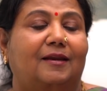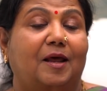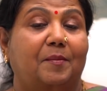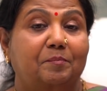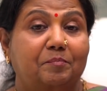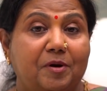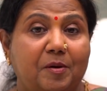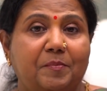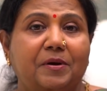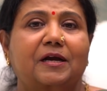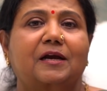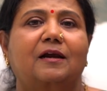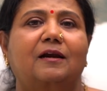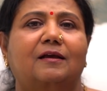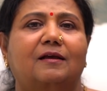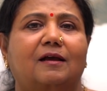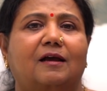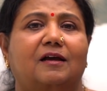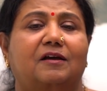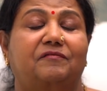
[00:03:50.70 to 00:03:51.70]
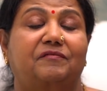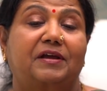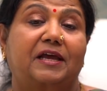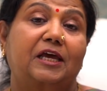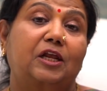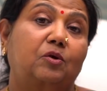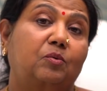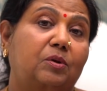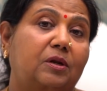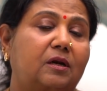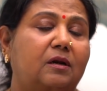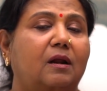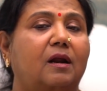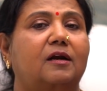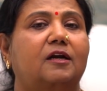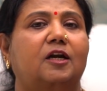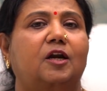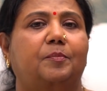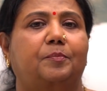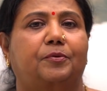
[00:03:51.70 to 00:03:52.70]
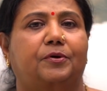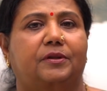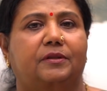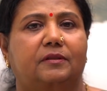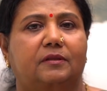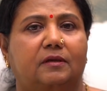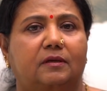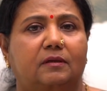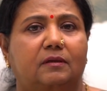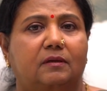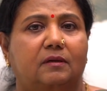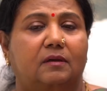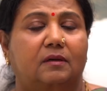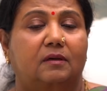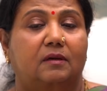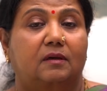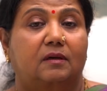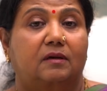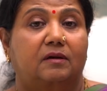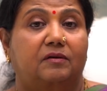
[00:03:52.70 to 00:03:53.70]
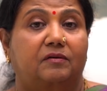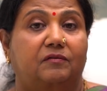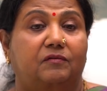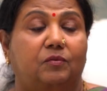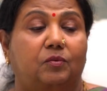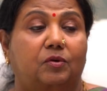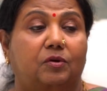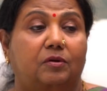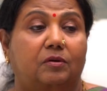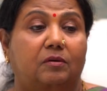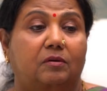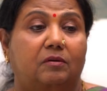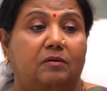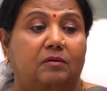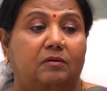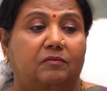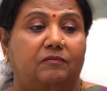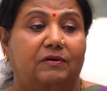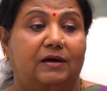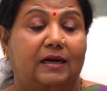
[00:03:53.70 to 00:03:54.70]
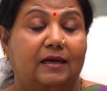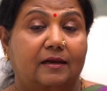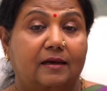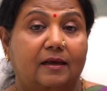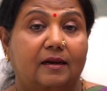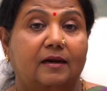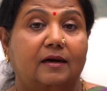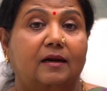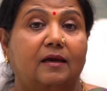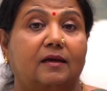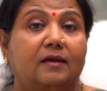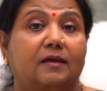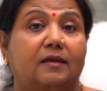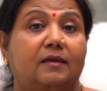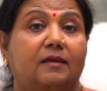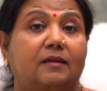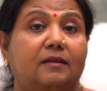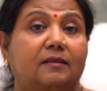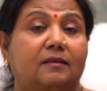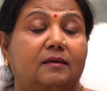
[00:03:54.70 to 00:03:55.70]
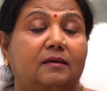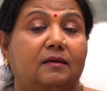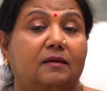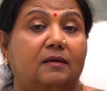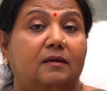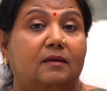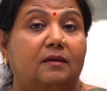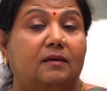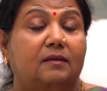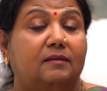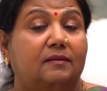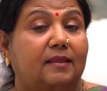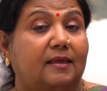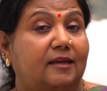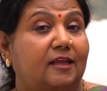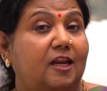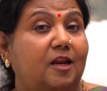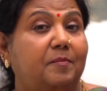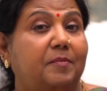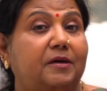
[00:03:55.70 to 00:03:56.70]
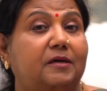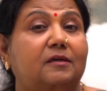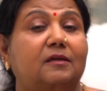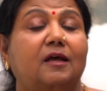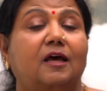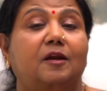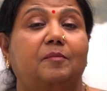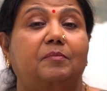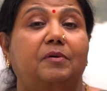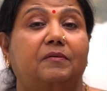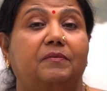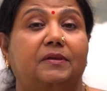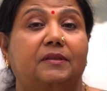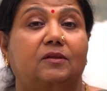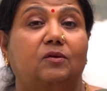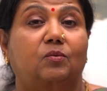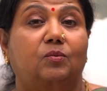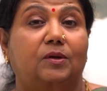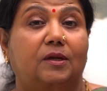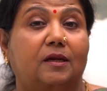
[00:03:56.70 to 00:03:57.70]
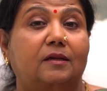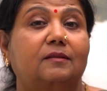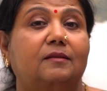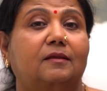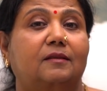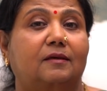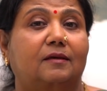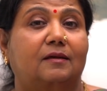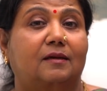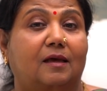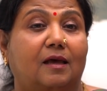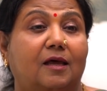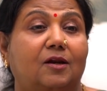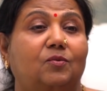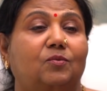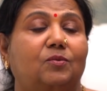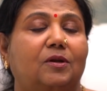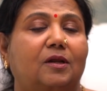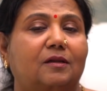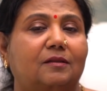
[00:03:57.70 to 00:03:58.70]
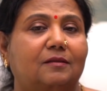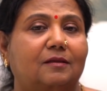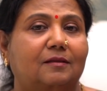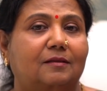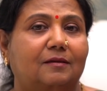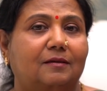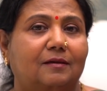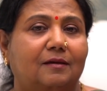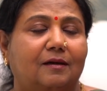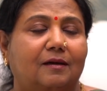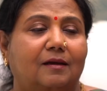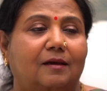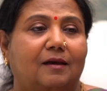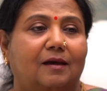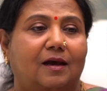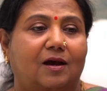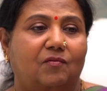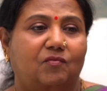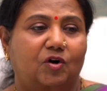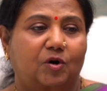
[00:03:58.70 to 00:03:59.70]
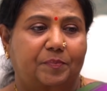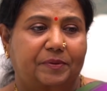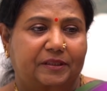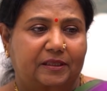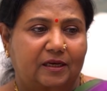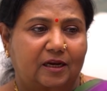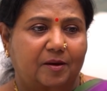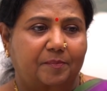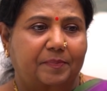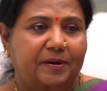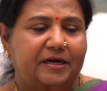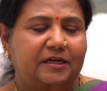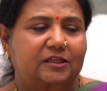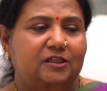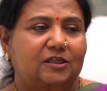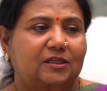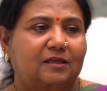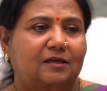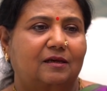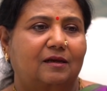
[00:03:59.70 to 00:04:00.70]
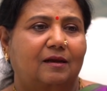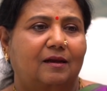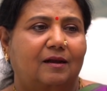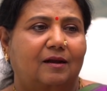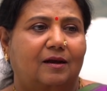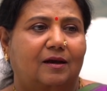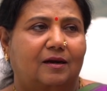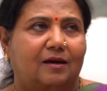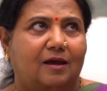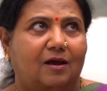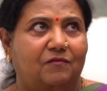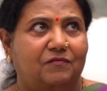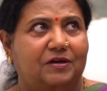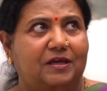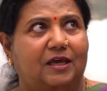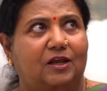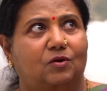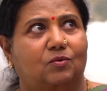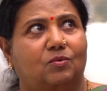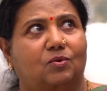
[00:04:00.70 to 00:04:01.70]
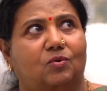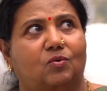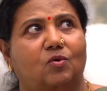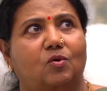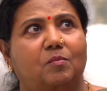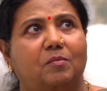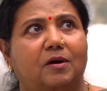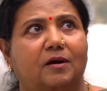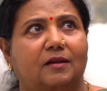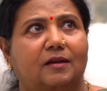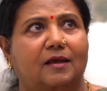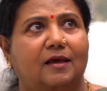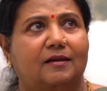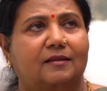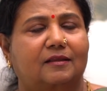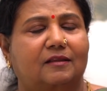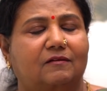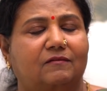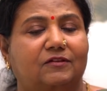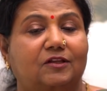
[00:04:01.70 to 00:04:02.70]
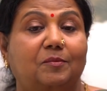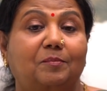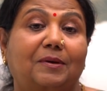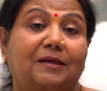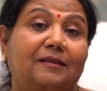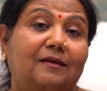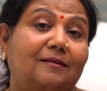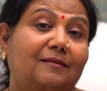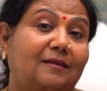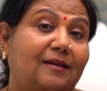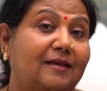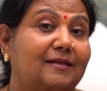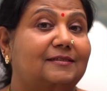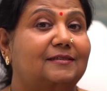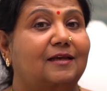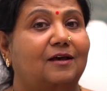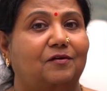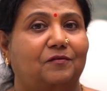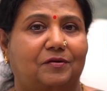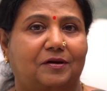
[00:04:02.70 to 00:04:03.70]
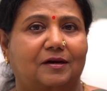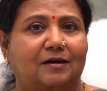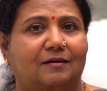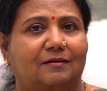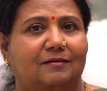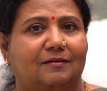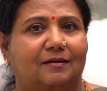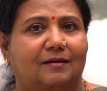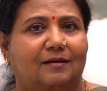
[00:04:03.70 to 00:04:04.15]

நம்ம மக்களுக்காக வேறு ஒரு நாட்டில் பிறந்து ஒரு வெள்ளக்காரங்களாக இருந்து தன்னலமற்ற அன்பை வந்து உணர்ந்தது நான் உணர்ந்தது அவங்கள பற்றி நான் படித்தது அவங்க எனக்கு ரோல் மாடலாக இருந்தது வந்து மதர் திரேசா அவர்கள்